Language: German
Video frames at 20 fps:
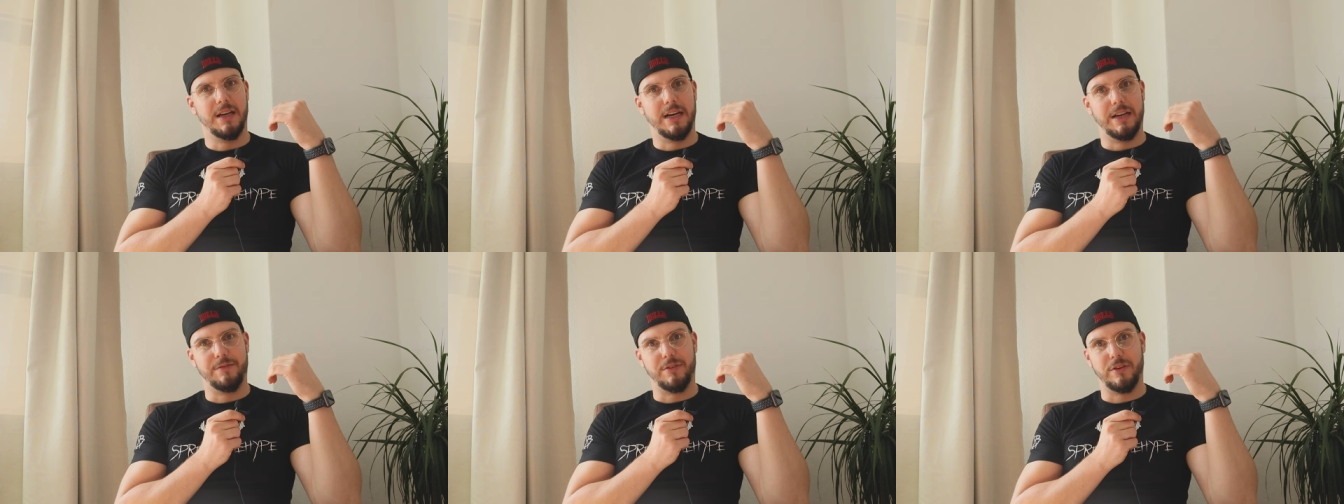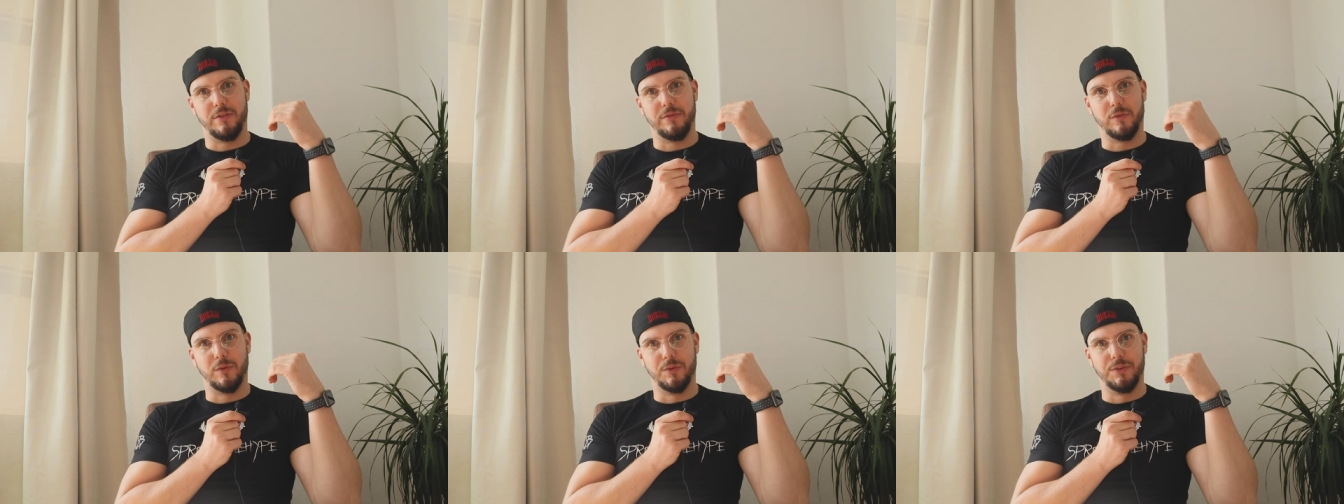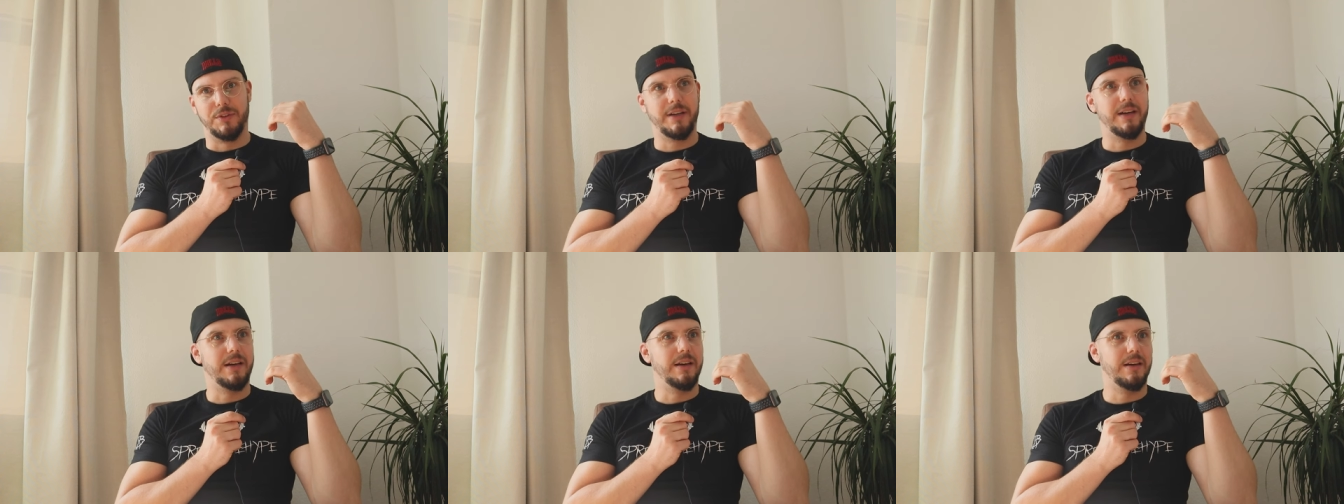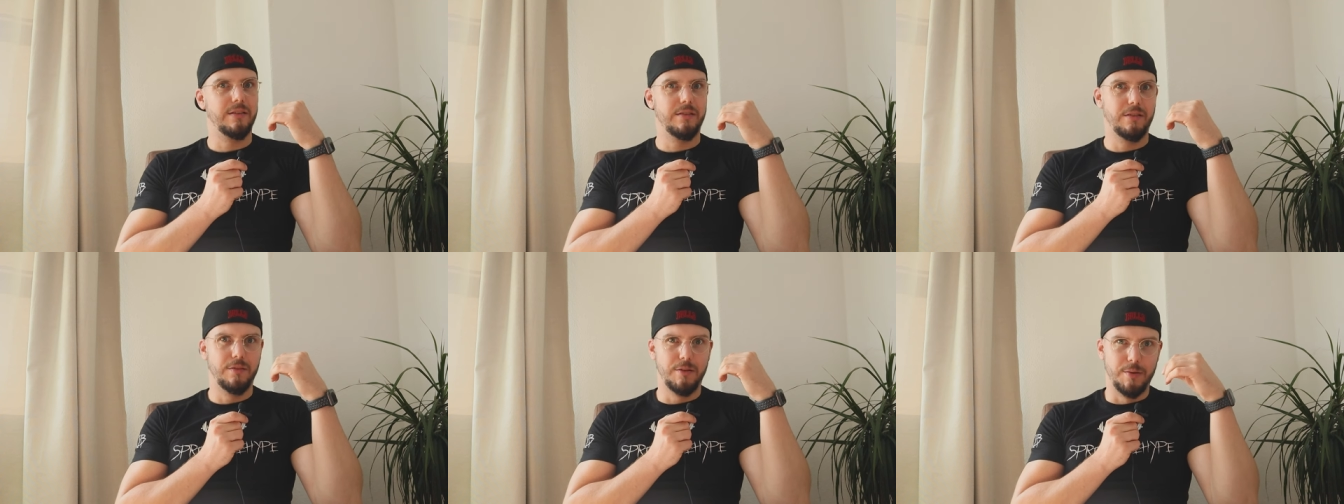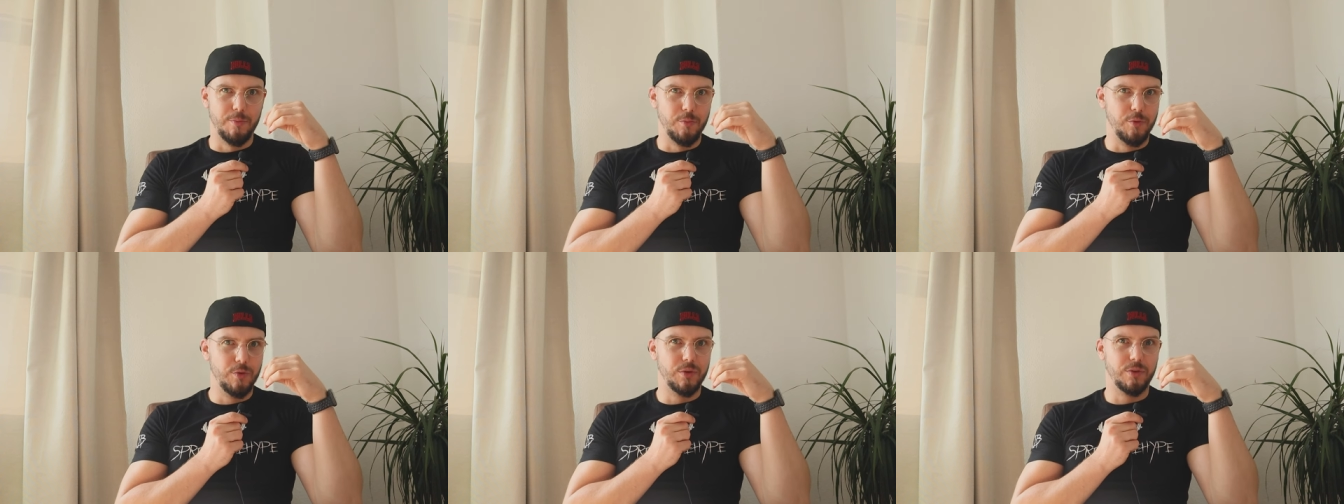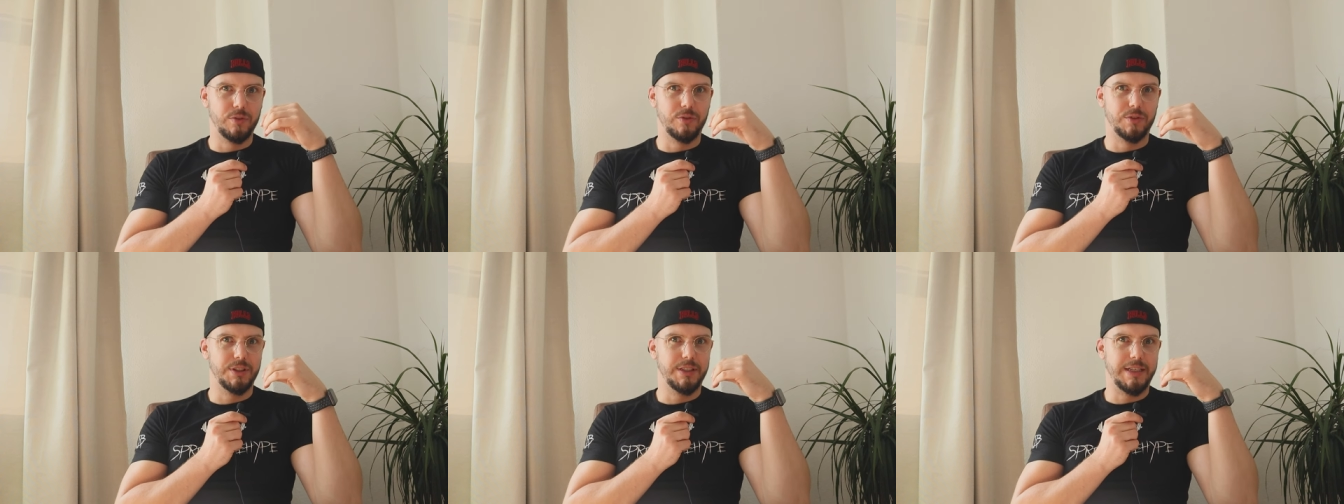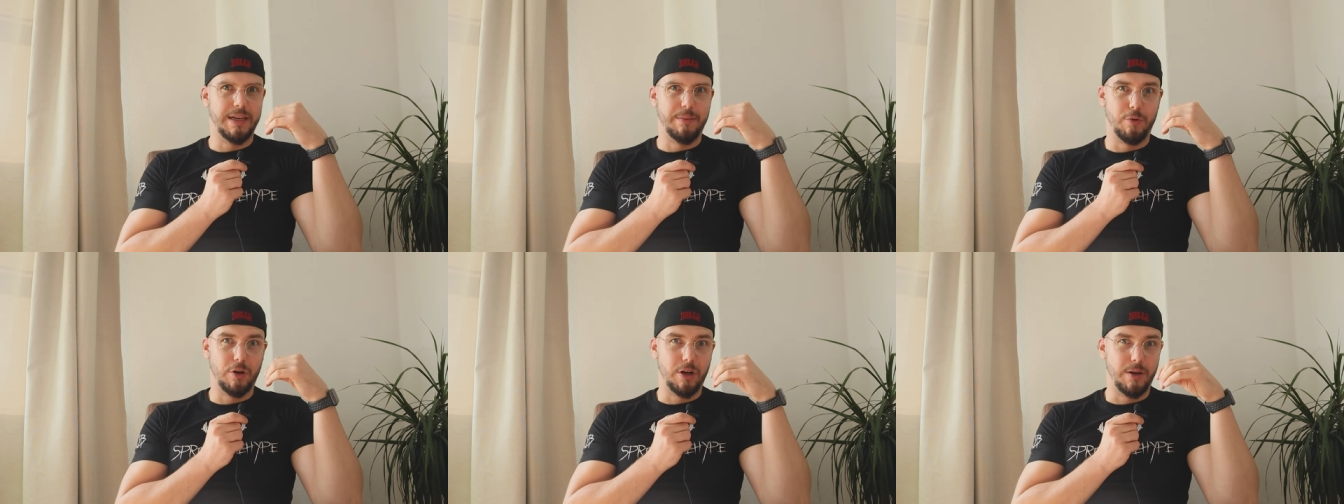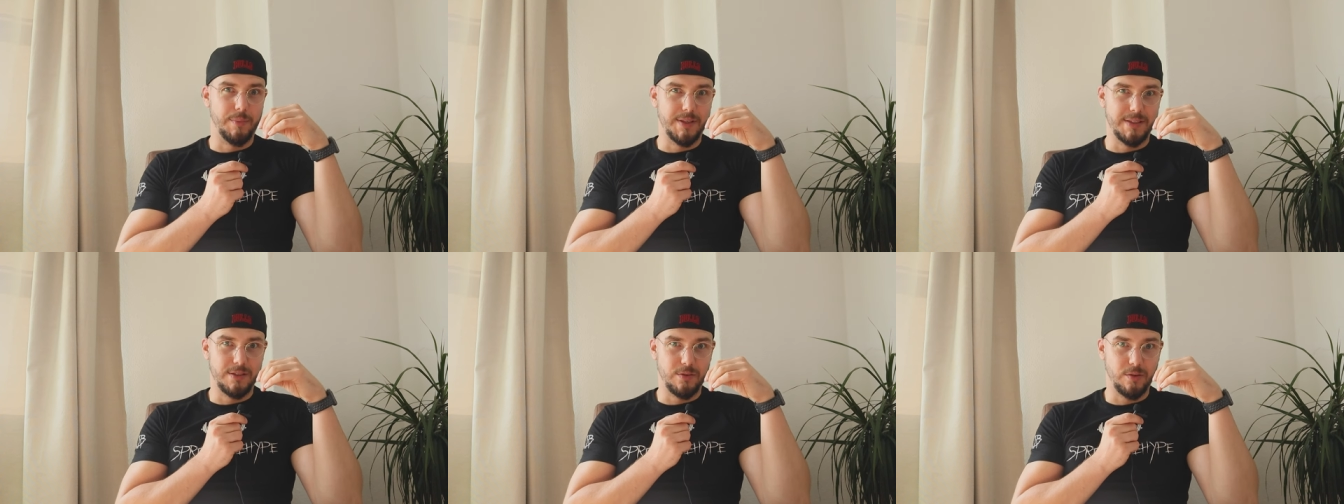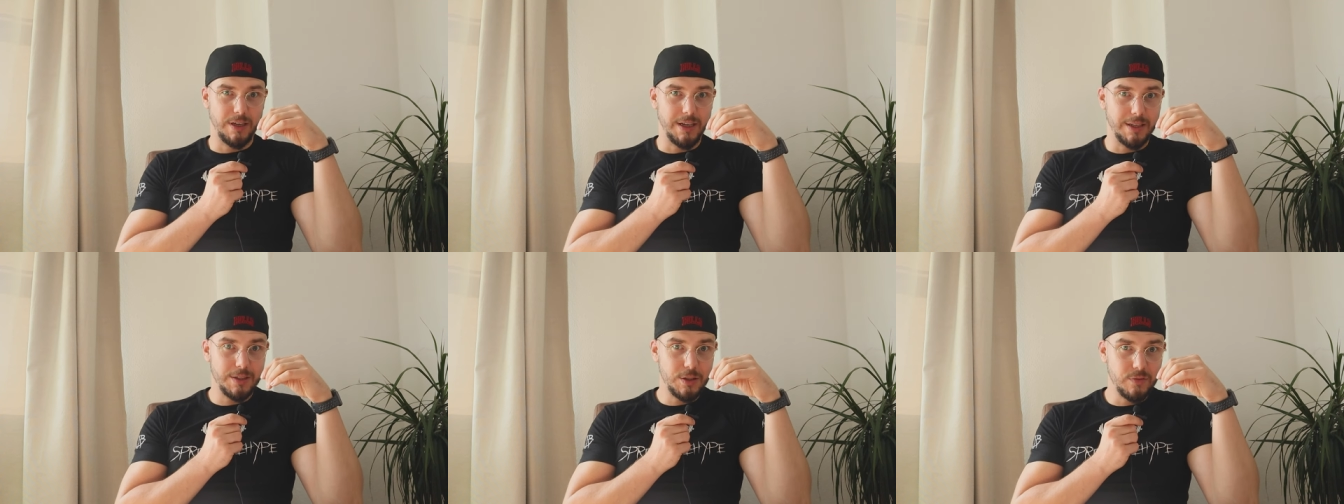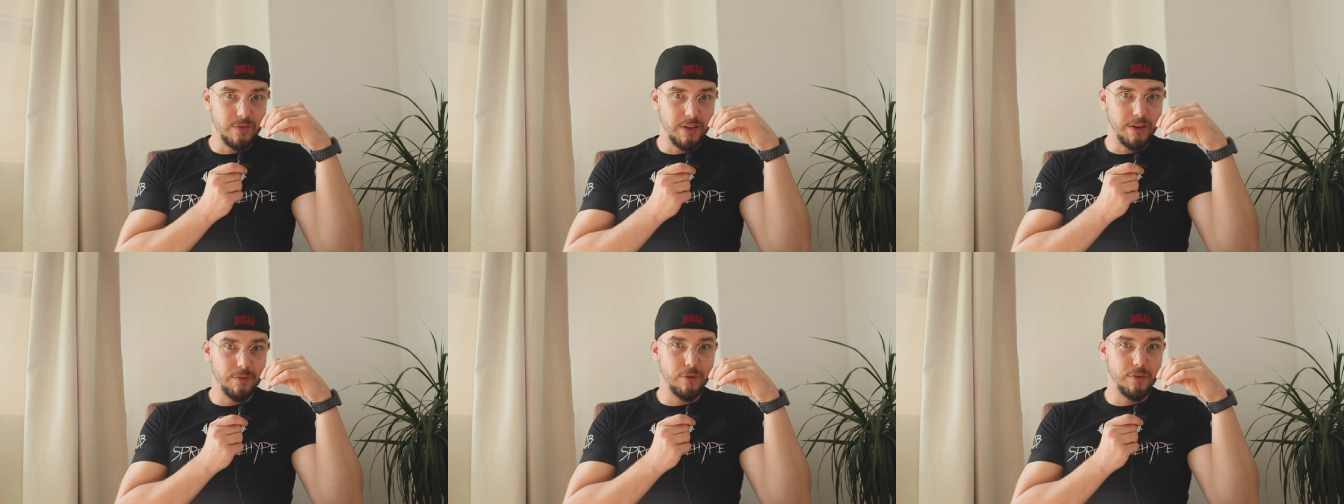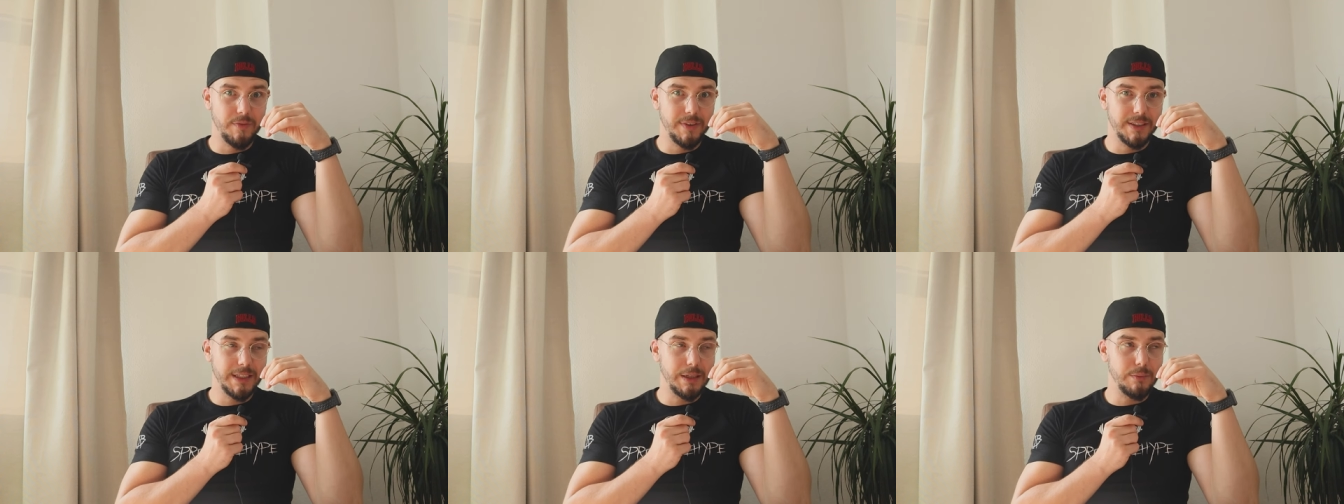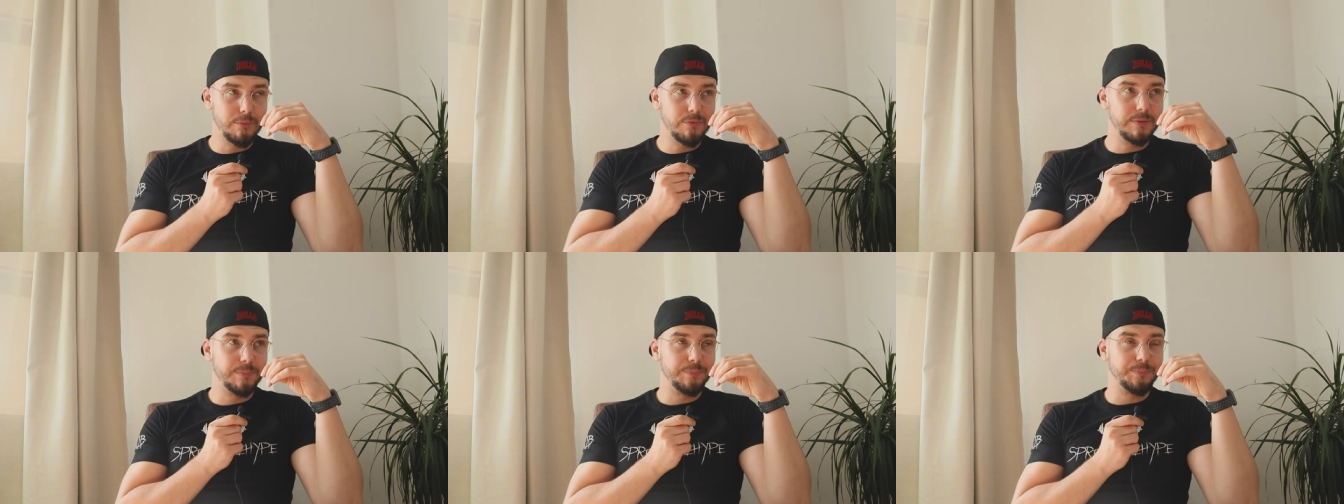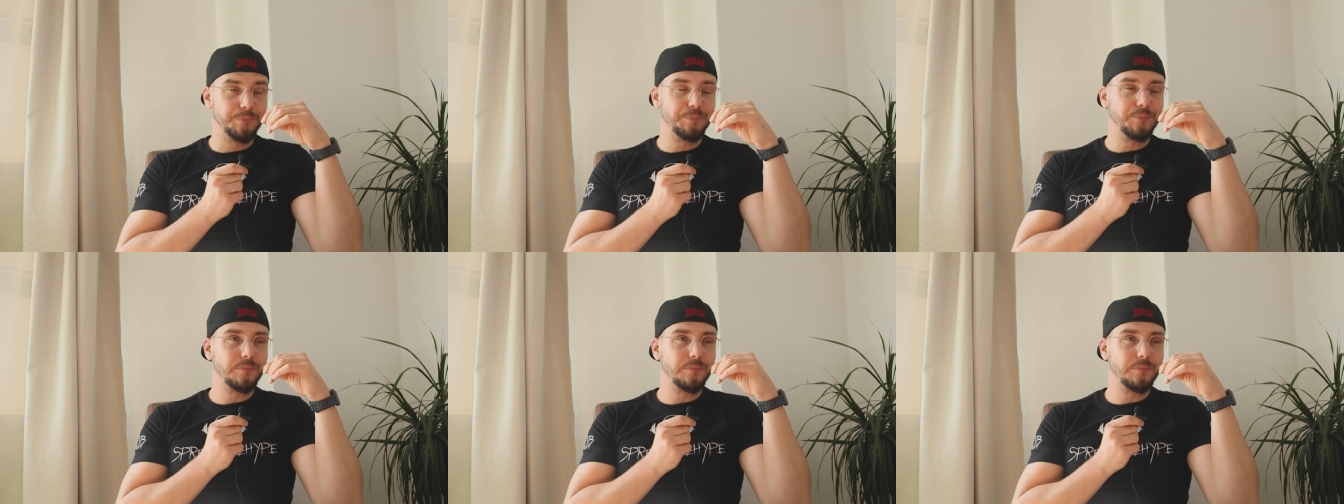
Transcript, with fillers: Einfach aufgrund der Ermüdung und ich keinen Bock habe, jetzt noch krank zu werden vom Wettkampf.